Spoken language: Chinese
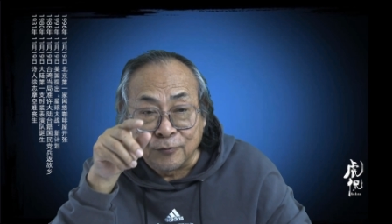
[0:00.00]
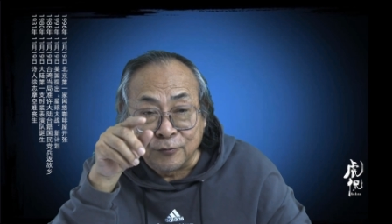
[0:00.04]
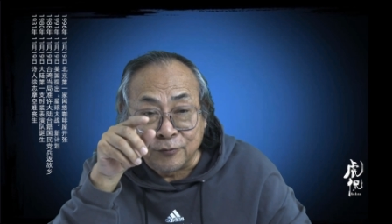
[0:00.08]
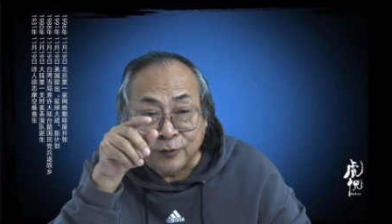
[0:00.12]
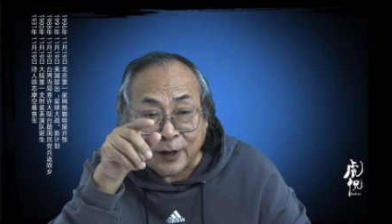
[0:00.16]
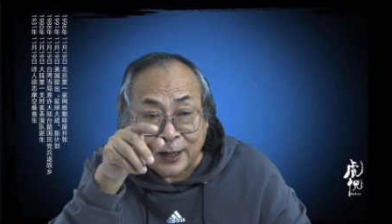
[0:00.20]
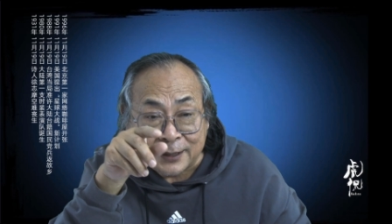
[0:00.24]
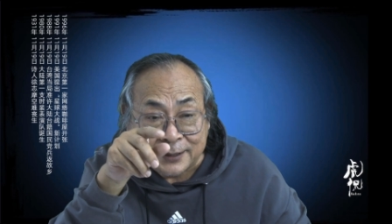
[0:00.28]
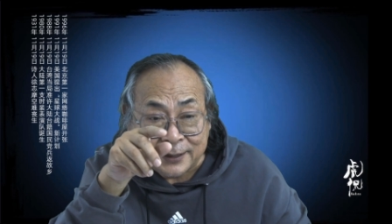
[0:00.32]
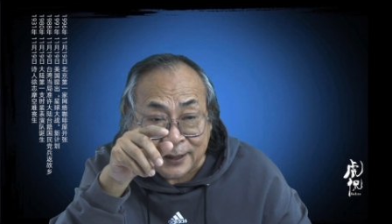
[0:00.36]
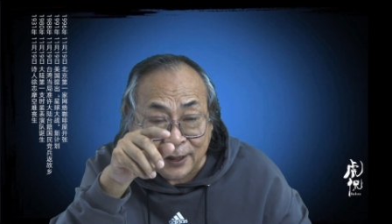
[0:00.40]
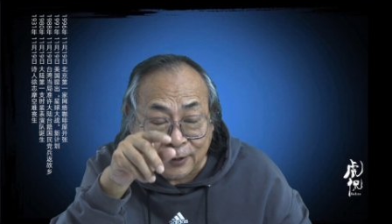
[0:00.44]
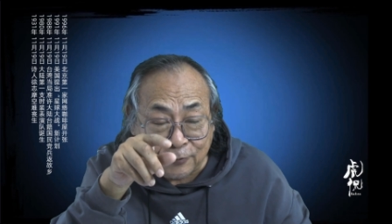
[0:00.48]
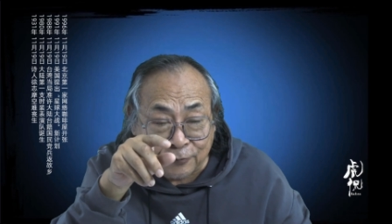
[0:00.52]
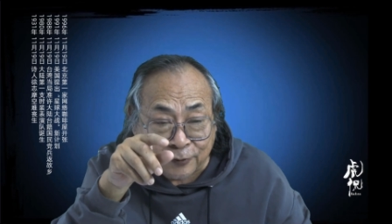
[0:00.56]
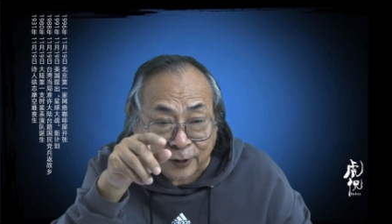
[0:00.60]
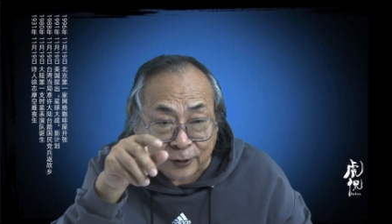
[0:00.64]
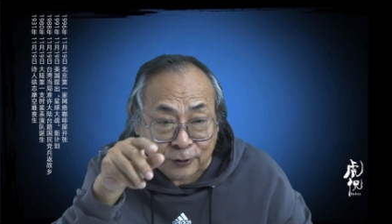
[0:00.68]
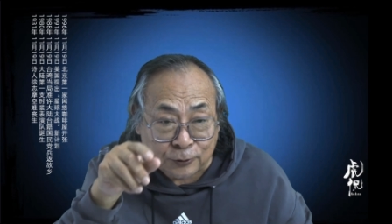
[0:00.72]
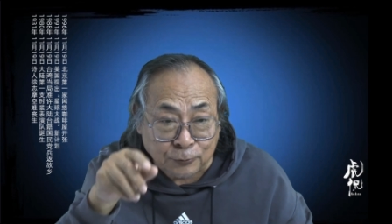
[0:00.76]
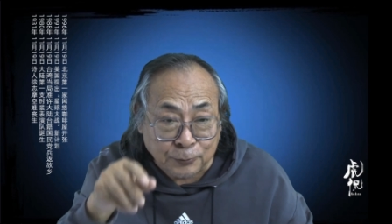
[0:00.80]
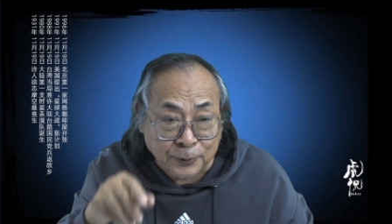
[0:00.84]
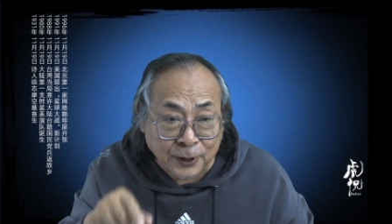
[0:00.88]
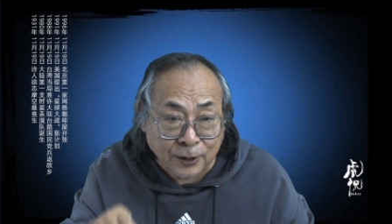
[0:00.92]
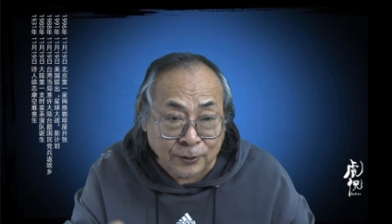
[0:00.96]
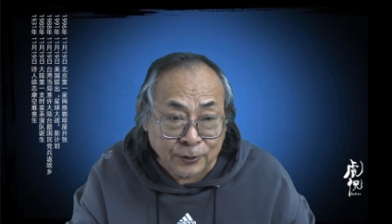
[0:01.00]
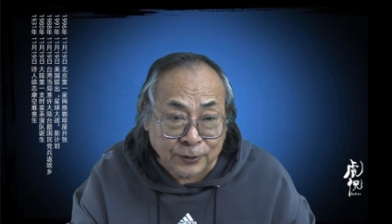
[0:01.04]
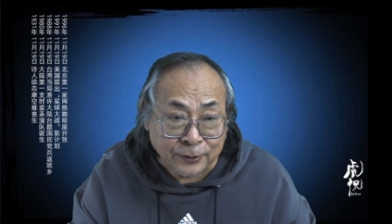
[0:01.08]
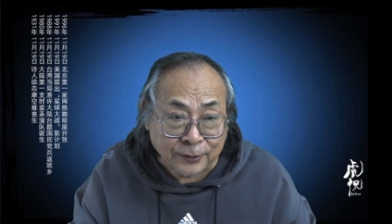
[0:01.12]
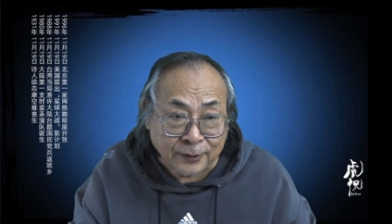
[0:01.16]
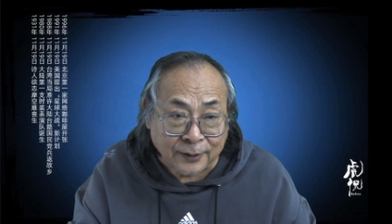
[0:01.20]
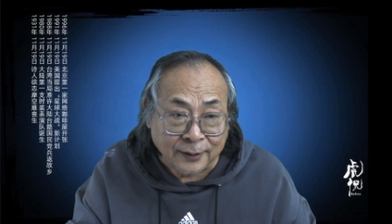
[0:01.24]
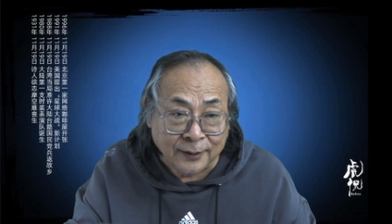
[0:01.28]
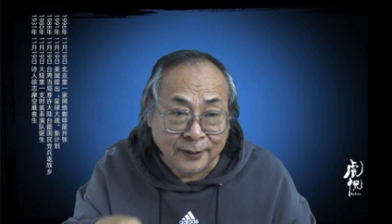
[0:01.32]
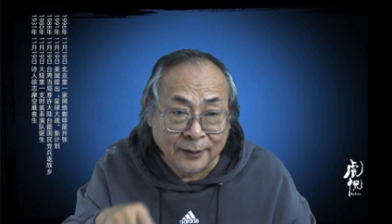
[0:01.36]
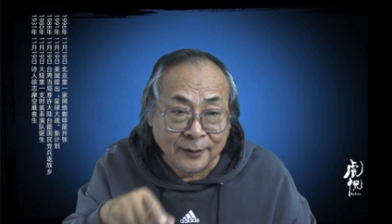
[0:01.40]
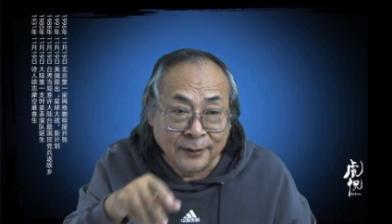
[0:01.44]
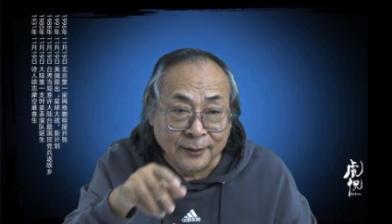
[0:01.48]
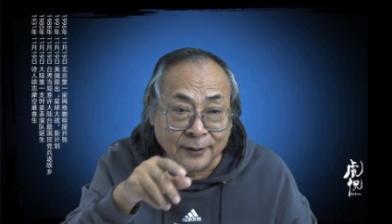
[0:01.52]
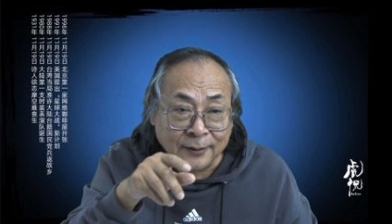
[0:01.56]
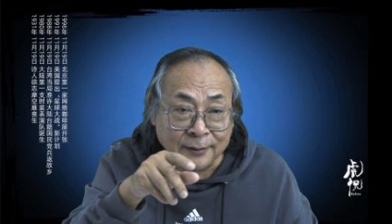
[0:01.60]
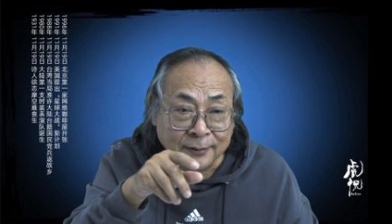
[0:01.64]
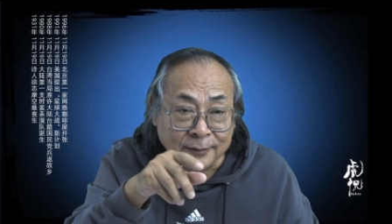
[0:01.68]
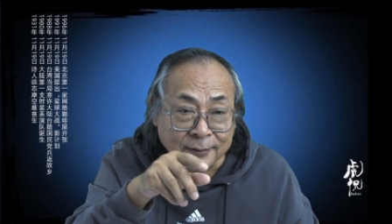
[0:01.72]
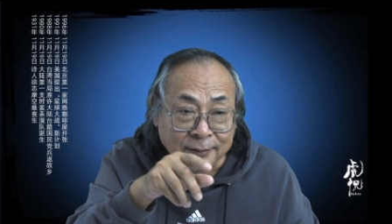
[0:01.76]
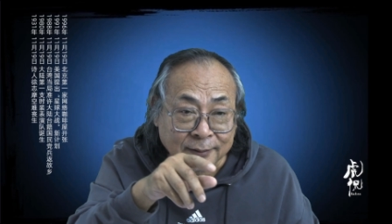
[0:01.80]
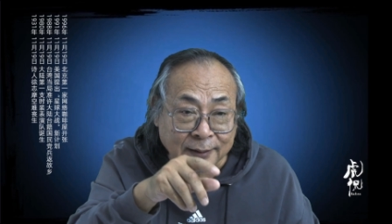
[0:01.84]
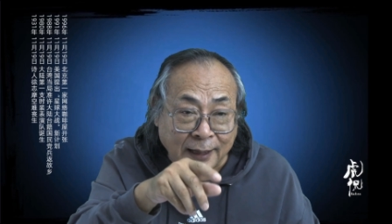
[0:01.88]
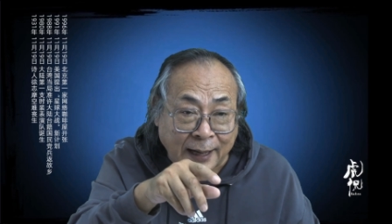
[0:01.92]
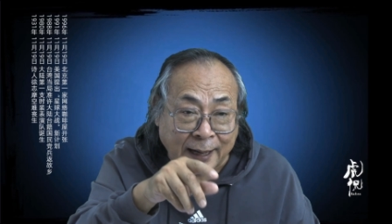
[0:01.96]
发现了反动标
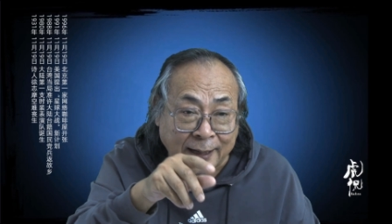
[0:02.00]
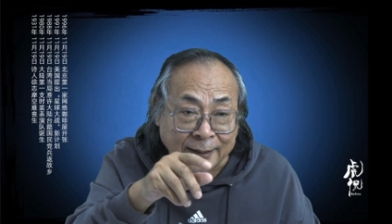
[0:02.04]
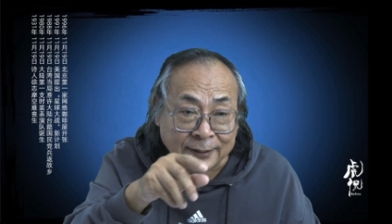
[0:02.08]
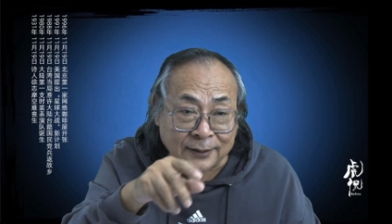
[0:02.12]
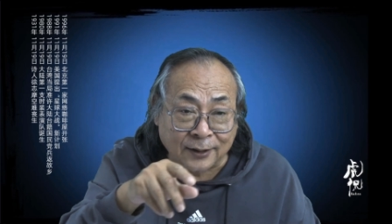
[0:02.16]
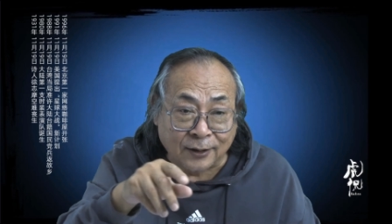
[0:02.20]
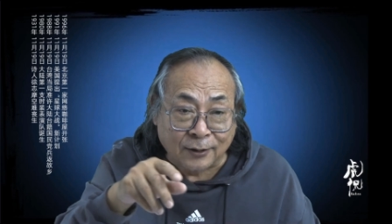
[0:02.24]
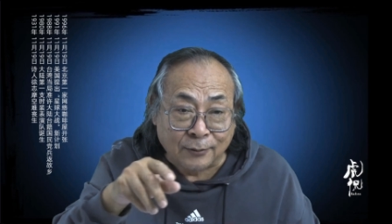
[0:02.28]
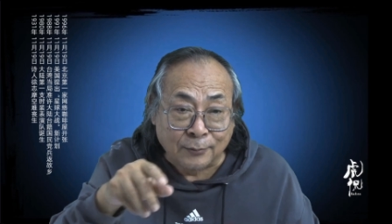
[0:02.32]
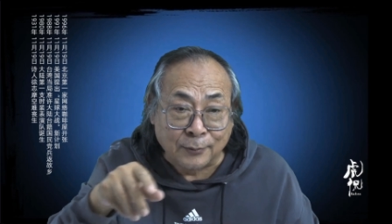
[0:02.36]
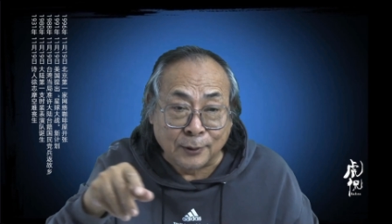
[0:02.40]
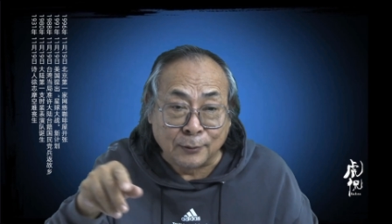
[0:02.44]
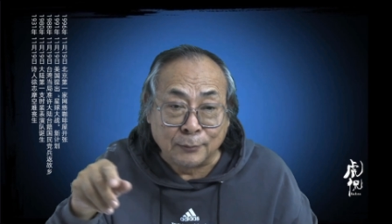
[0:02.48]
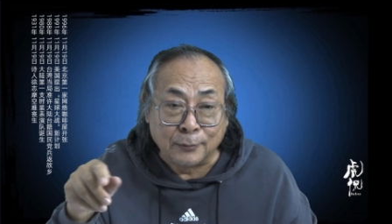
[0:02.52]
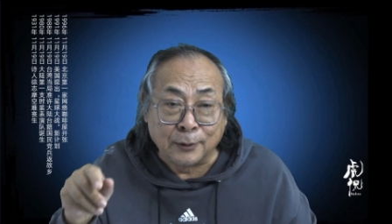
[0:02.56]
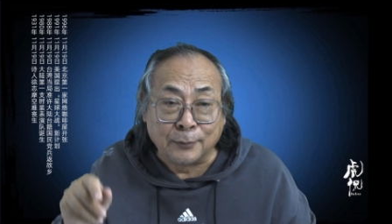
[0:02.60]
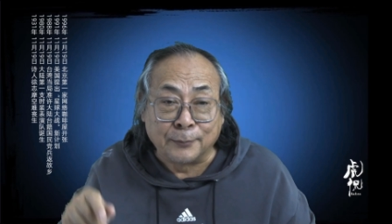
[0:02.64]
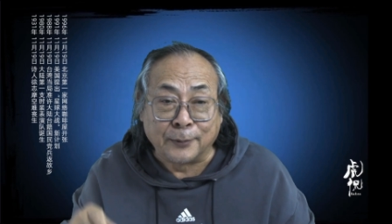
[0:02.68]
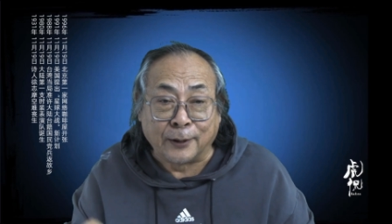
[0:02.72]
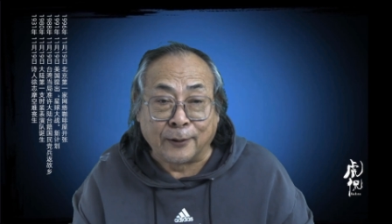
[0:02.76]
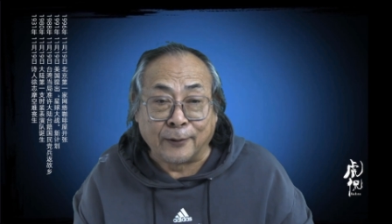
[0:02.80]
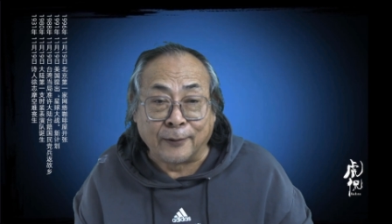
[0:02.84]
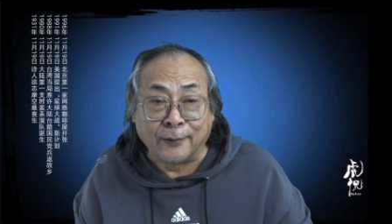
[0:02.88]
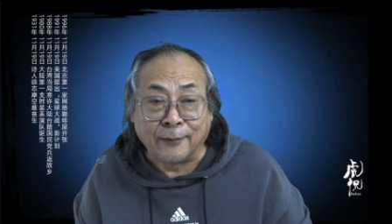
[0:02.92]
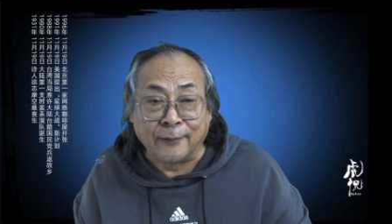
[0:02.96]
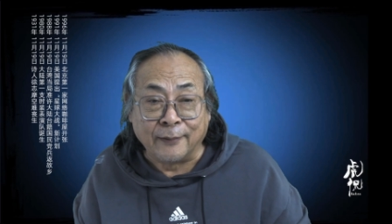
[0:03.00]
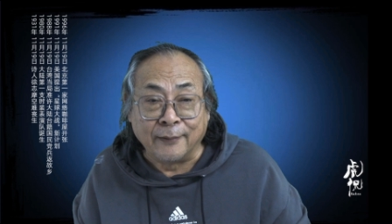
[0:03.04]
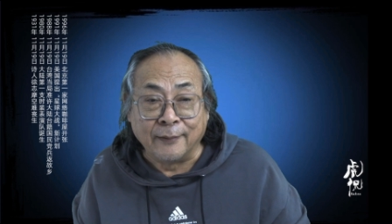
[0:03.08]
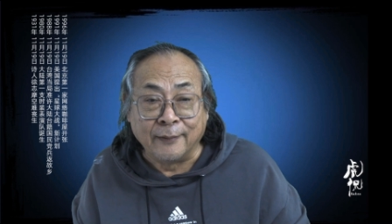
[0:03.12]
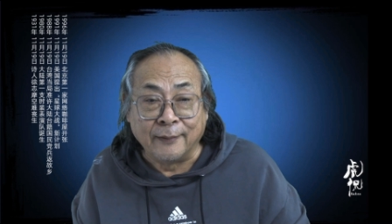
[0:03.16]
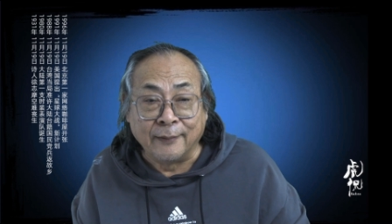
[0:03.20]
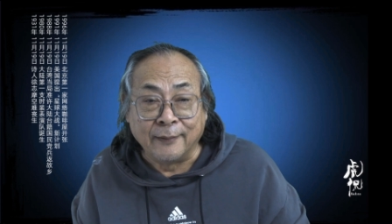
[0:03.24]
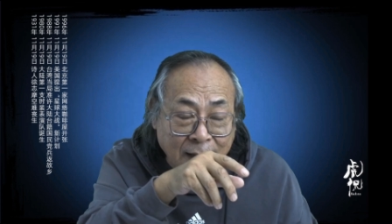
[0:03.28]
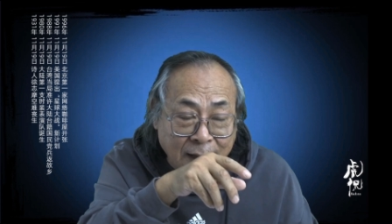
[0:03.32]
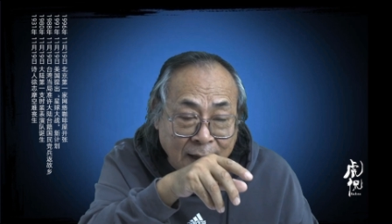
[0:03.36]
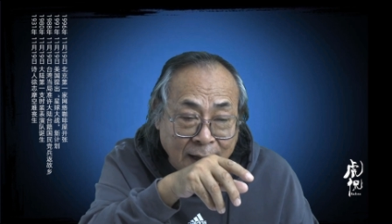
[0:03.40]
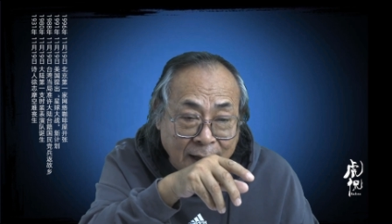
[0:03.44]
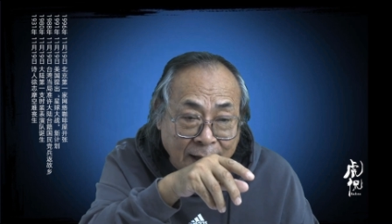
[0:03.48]
语，“打倒某某某”，